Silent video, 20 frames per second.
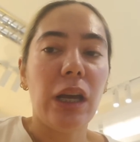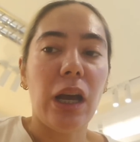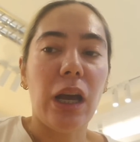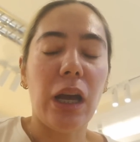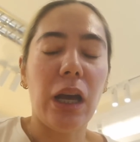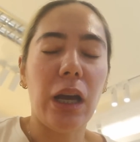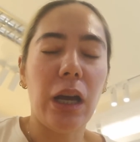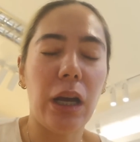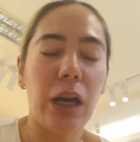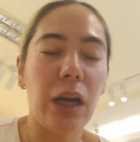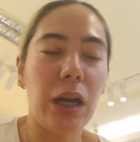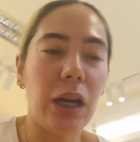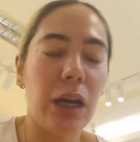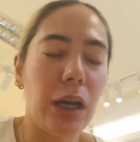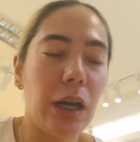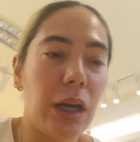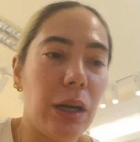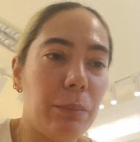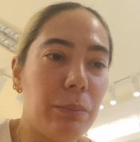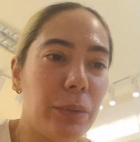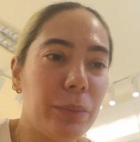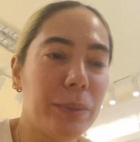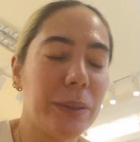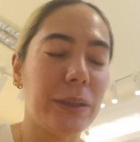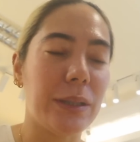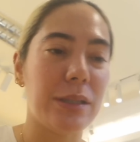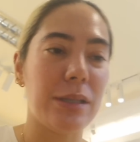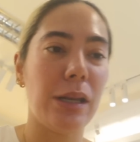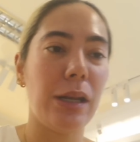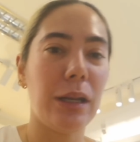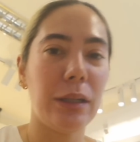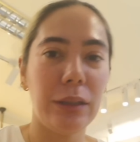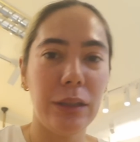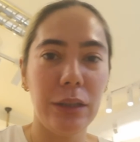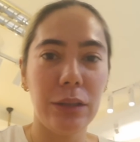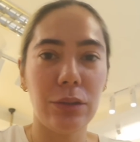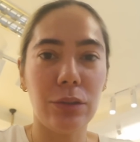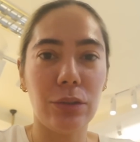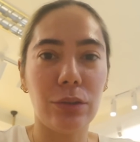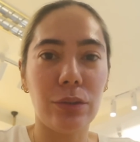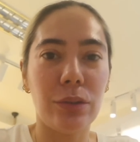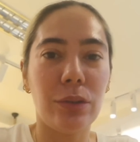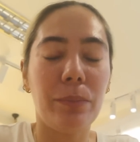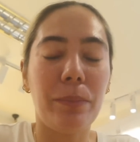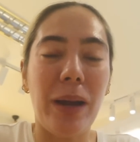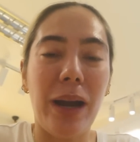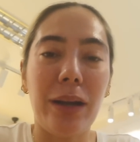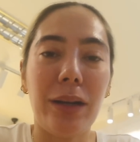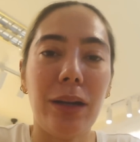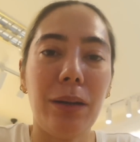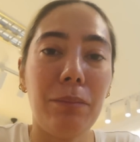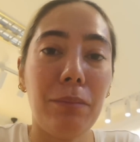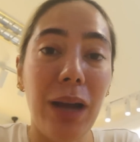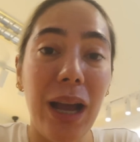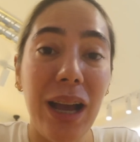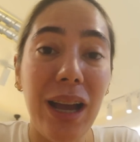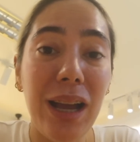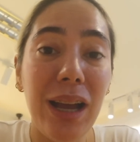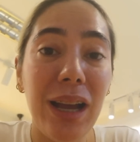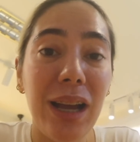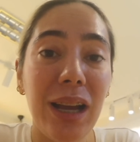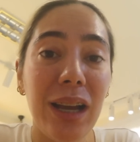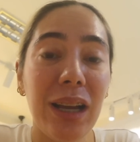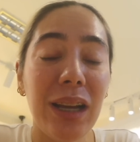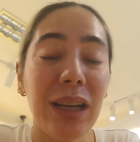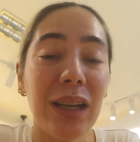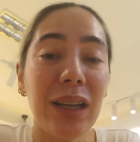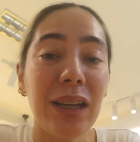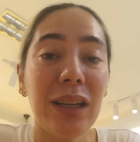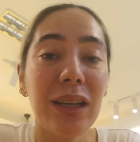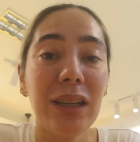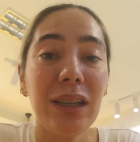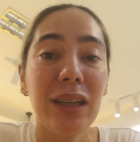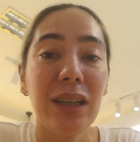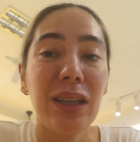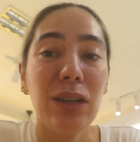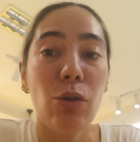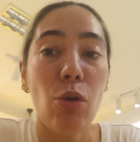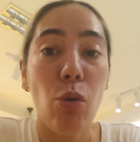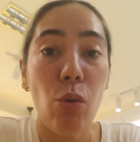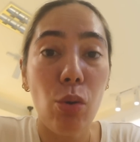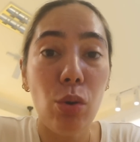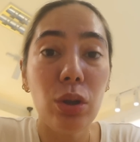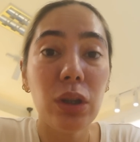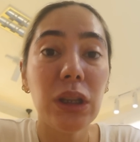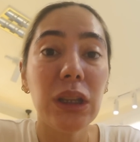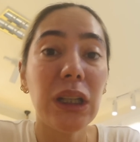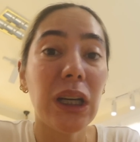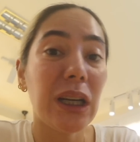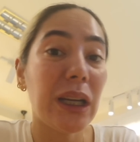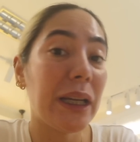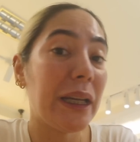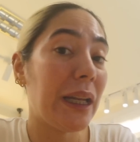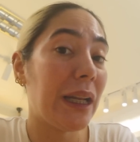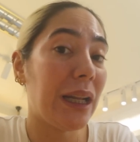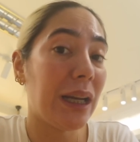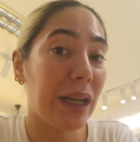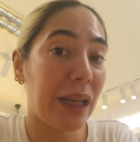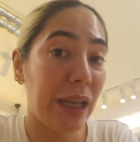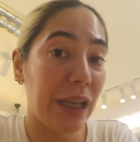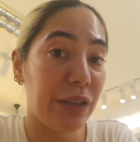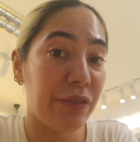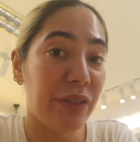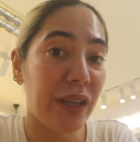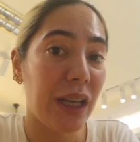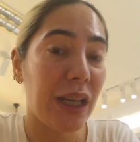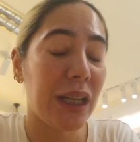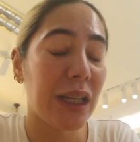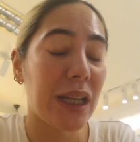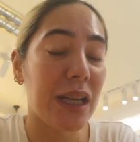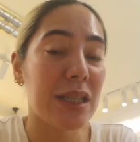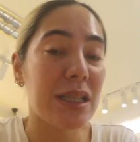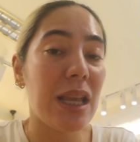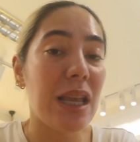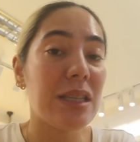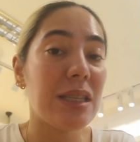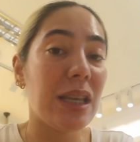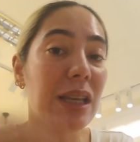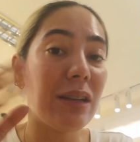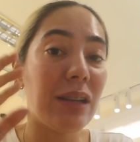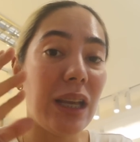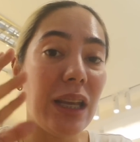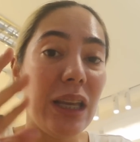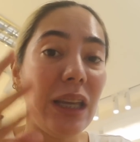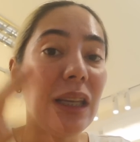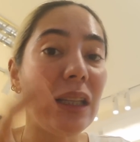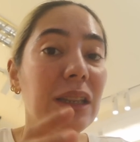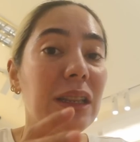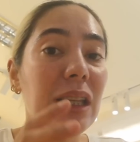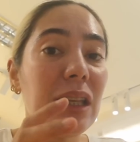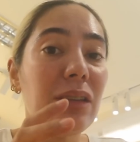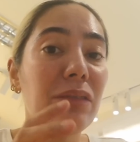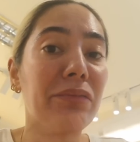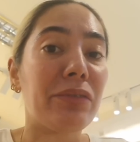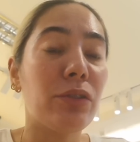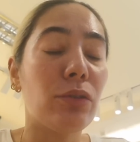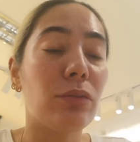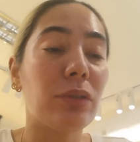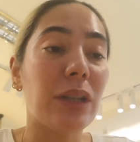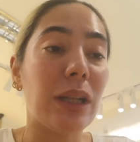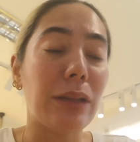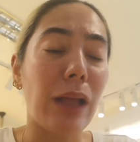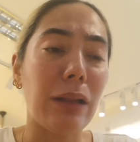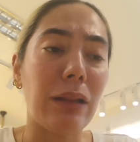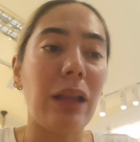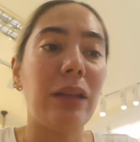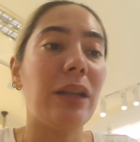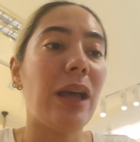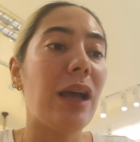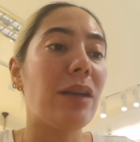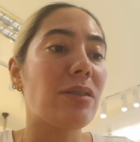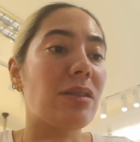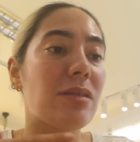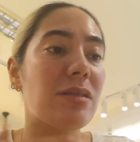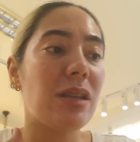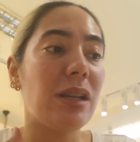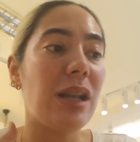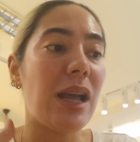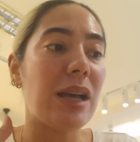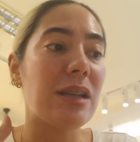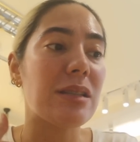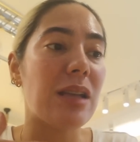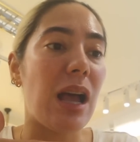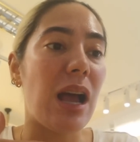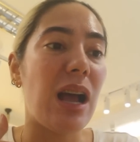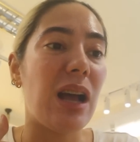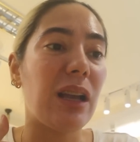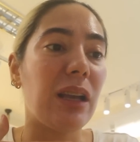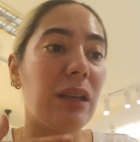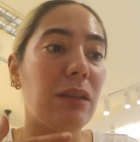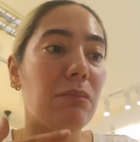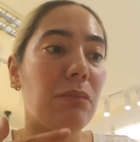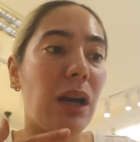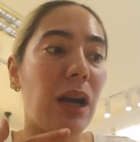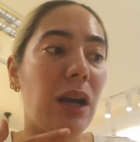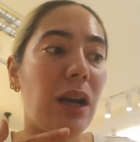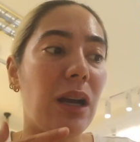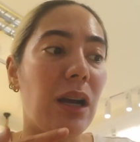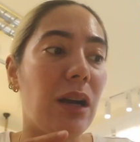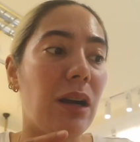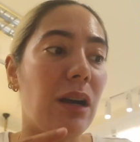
uh, pupunta sila dito para mag hold ng kanilang event kasi si creative kung natatandaan niyo sila sa aking mga